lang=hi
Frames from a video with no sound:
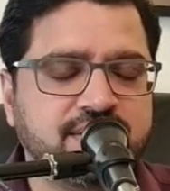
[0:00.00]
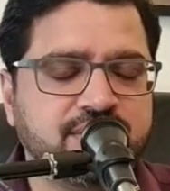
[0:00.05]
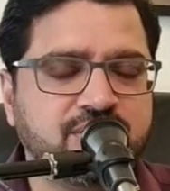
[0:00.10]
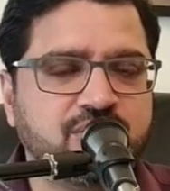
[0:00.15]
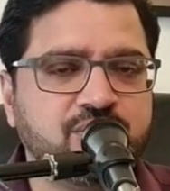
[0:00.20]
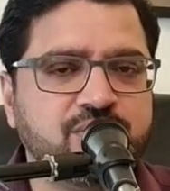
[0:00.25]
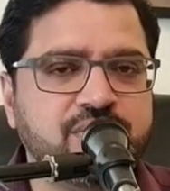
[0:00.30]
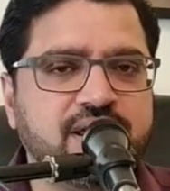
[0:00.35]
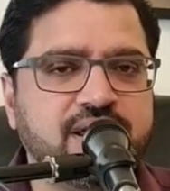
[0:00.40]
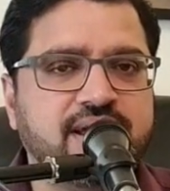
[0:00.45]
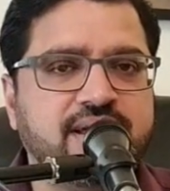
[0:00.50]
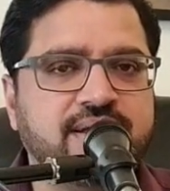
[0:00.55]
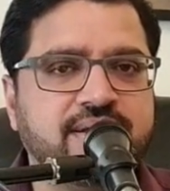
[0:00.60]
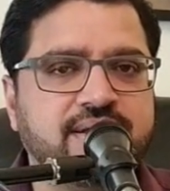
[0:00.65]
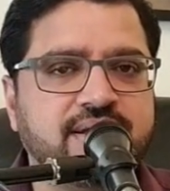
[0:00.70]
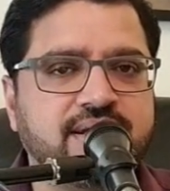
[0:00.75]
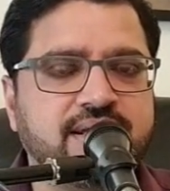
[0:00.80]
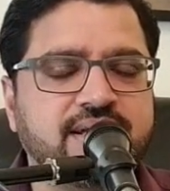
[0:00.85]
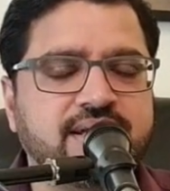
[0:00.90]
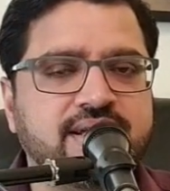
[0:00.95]
जो भी है
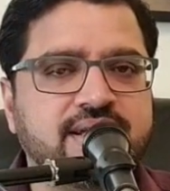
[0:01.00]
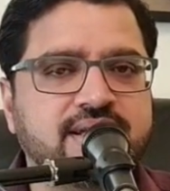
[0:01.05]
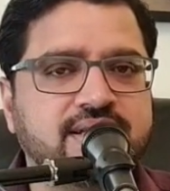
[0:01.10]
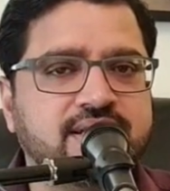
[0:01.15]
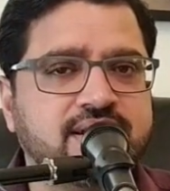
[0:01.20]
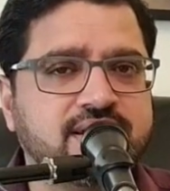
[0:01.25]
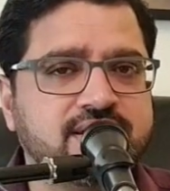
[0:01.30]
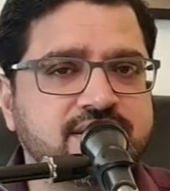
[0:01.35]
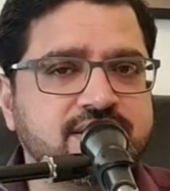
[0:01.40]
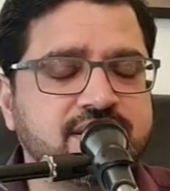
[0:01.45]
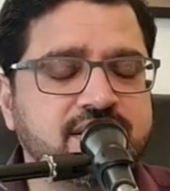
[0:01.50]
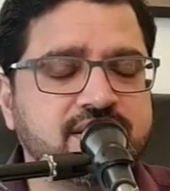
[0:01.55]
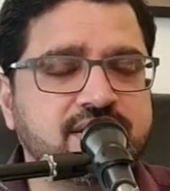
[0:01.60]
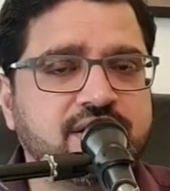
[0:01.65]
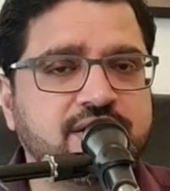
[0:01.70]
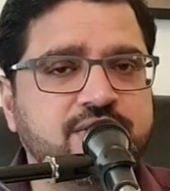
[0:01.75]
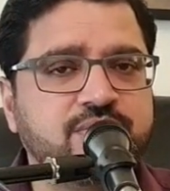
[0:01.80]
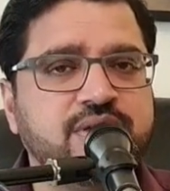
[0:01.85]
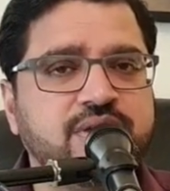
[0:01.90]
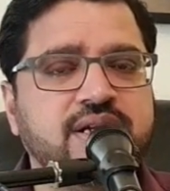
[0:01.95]
लेकिन एक तरह से ये
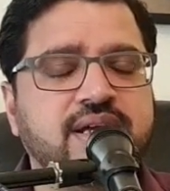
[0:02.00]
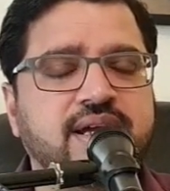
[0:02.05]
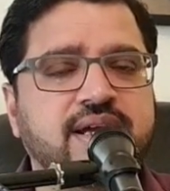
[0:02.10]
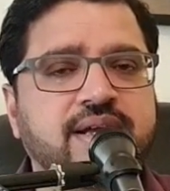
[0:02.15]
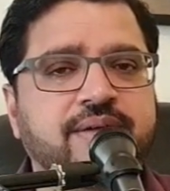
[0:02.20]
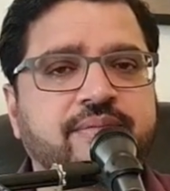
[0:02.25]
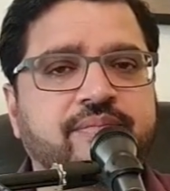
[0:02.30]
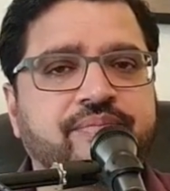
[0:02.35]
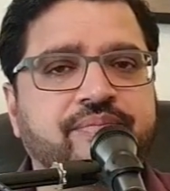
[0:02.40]
जजमेंट है